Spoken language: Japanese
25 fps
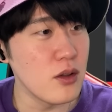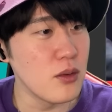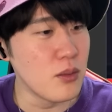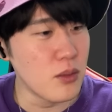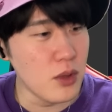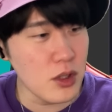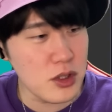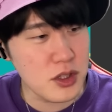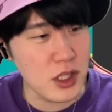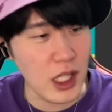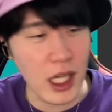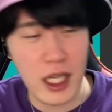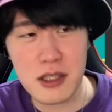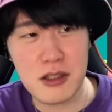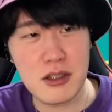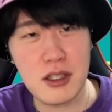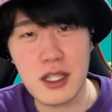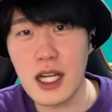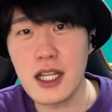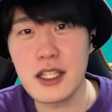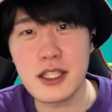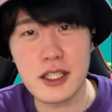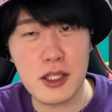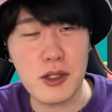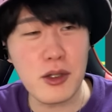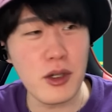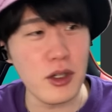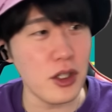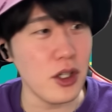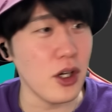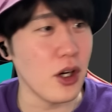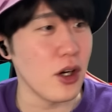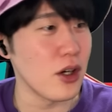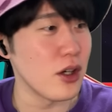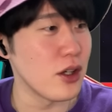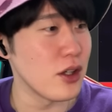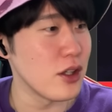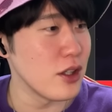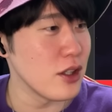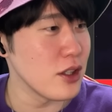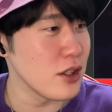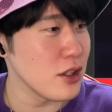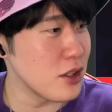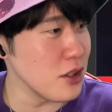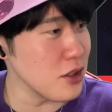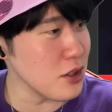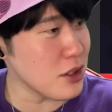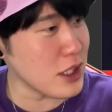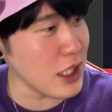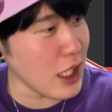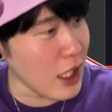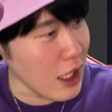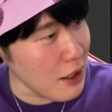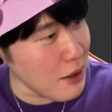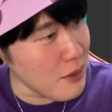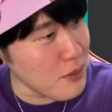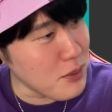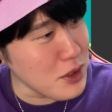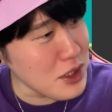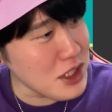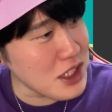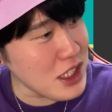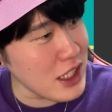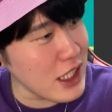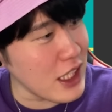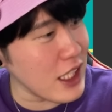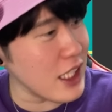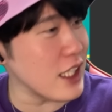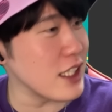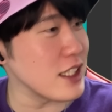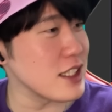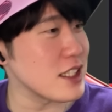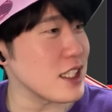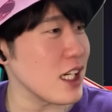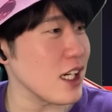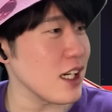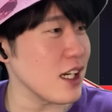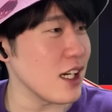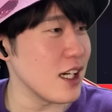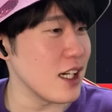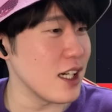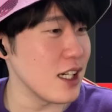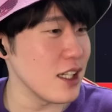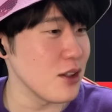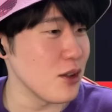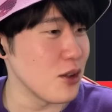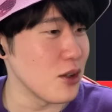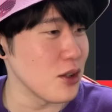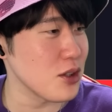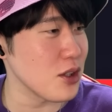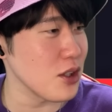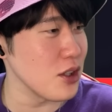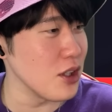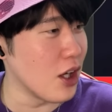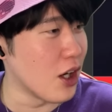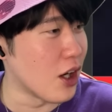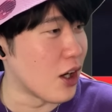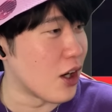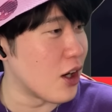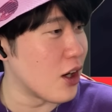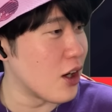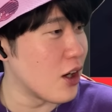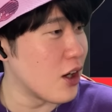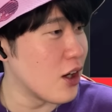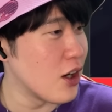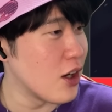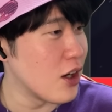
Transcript: もっと早く帰ってこいよって言って、はい、無事にジャガーノートの、